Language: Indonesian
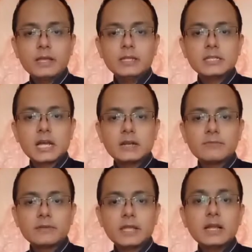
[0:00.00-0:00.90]
ini sangat
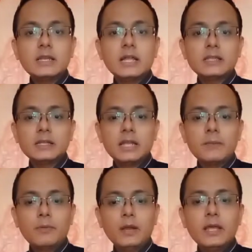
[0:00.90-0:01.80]
vital dan
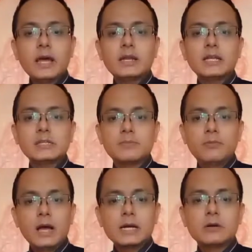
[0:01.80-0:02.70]
tidak boleh ada
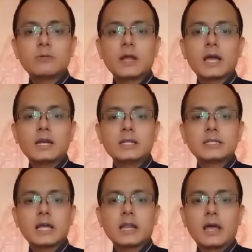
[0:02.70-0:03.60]
sebuah kekurangan di
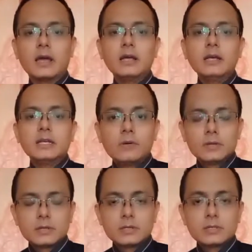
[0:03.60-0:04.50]
sana.
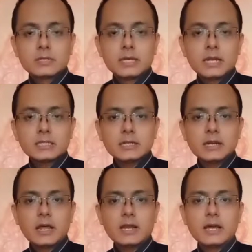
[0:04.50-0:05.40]
Secara
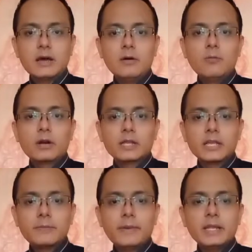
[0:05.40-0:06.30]
sederhana,
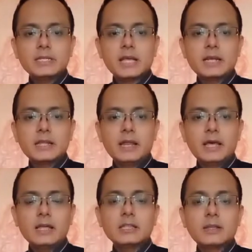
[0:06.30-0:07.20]
working bench
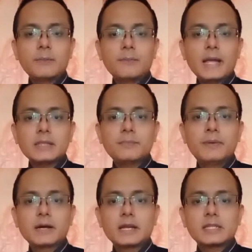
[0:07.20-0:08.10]
adalah tempat
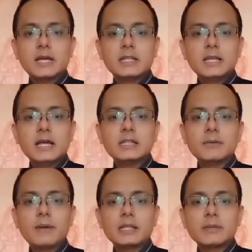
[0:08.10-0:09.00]
bekerjanya
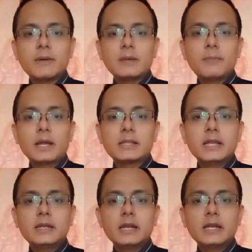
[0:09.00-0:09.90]
teman-teman
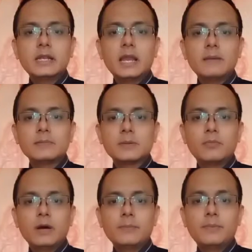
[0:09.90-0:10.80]
bartender dalam
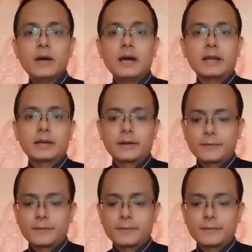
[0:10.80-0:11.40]
sebuah bar.